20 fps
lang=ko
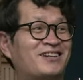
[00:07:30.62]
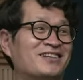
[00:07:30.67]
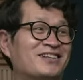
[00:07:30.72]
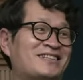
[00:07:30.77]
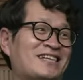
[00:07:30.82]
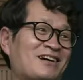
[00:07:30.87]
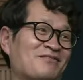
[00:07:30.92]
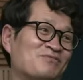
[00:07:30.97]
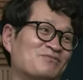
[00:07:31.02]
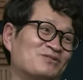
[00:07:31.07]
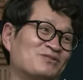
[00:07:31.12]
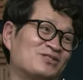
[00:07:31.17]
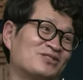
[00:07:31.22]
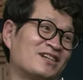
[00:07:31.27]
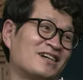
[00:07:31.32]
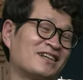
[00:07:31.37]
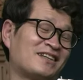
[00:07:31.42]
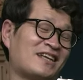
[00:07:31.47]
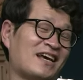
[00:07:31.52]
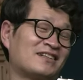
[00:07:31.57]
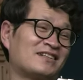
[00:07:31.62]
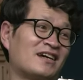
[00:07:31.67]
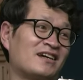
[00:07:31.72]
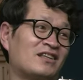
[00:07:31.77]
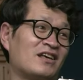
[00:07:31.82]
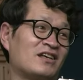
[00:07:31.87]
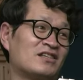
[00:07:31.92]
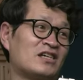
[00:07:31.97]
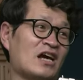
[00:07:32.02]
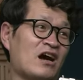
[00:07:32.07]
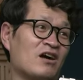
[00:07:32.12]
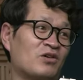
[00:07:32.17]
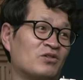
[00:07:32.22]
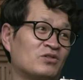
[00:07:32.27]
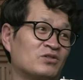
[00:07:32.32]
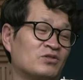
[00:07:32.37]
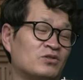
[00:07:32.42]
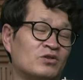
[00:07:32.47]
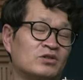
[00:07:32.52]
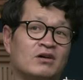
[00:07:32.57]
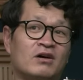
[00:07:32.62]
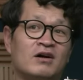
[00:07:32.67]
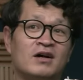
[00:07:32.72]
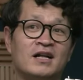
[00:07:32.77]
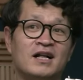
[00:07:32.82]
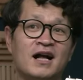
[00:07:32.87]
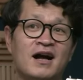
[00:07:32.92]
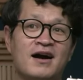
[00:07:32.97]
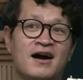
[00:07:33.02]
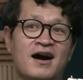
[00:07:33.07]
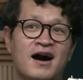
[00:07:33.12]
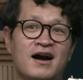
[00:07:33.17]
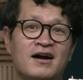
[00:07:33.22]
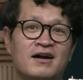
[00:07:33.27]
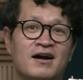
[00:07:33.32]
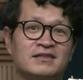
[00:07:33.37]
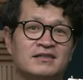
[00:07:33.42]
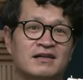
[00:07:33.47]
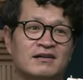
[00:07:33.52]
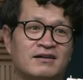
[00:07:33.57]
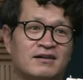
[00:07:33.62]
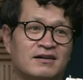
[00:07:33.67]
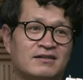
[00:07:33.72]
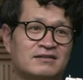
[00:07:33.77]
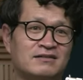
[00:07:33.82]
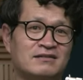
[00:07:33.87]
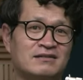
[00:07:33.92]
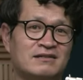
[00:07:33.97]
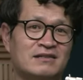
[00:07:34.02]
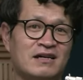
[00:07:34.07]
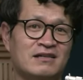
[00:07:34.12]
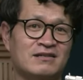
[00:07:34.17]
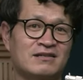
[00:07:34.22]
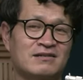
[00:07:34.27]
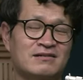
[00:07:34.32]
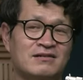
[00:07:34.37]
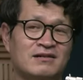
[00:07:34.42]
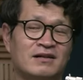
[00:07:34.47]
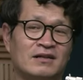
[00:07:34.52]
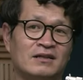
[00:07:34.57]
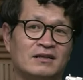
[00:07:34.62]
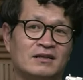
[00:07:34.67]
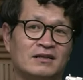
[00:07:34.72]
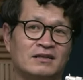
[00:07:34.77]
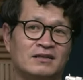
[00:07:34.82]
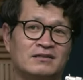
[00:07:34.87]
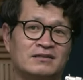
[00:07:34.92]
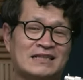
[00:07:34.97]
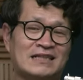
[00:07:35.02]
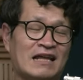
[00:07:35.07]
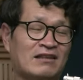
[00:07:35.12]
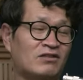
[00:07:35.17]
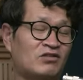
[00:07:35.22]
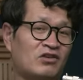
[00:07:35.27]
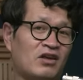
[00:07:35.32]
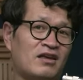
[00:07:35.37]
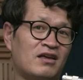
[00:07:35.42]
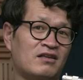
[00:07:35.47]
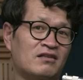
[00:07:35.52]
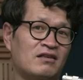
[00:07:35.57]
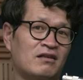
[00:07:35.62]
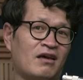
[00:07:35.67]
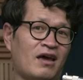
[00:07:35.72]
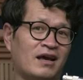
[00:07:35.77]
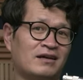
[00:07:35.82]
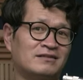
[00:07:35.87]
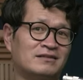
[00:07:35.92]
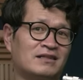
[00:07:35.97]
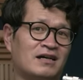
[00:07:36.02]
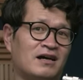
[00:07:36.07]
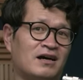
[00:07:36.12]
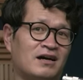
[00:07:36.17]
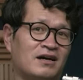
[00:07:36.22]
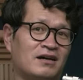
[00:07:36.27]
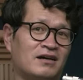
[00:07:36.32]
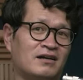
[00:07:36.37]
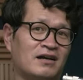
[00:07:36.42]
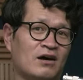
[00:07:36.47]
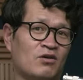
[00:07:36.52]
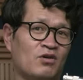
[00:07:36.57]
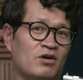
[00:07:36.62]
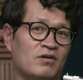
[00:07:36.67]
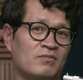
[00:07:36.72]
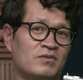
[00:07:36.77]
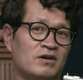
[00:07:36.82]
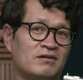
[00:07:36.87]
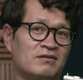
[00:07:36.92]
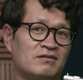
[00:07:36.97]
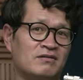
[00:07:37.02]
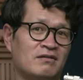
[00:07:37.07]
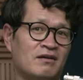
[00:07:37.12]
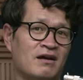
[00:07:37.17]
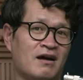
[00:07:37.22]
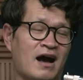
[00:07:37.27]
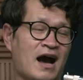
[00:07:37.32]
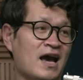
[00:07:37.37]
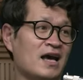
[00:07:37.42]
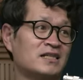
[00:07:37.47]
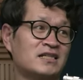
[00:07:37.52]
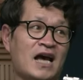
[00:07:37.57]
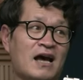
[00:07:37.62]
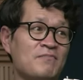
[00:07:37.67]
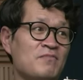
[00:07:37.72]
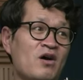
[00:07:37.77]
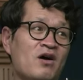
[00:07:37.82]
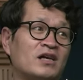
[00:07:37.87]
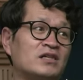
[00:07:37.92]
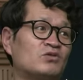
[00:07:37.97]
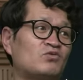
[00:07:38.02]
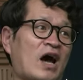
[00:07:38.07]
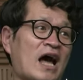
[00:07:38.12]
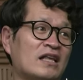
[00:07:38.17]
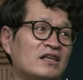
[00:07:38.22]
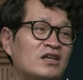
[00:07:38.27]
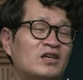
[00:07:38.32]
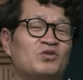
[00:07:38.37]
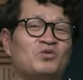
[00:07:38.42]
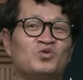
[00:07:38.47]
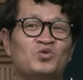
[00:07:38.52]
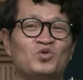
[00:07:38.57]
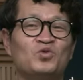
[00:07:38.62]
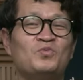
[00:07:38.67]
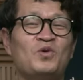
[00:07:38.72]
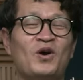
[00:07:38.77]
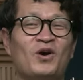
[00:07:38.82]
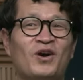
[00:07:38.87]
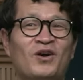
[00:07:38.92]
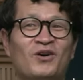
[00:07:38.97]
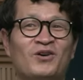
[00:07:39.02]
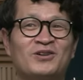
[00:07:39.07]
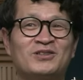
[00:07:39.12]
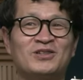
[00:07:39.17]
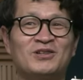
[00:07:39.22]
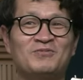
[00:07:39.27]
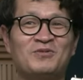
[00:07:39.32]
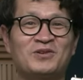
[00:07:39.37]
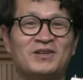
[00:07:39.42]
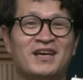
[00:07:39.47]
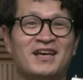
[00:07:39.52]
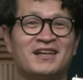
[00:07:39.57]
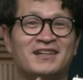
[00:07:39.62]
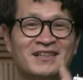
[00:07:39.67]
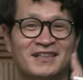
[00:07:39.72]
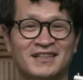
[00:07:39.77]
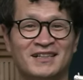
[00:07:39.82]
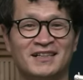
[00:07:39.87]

그건 작품 수사의 대상이 되지 네. 않거든요. 그래서 한강 작가는 사실 그 삿된 행사라고 하면 아예 참여하지도 않기로 유명해요. 그래서 이번에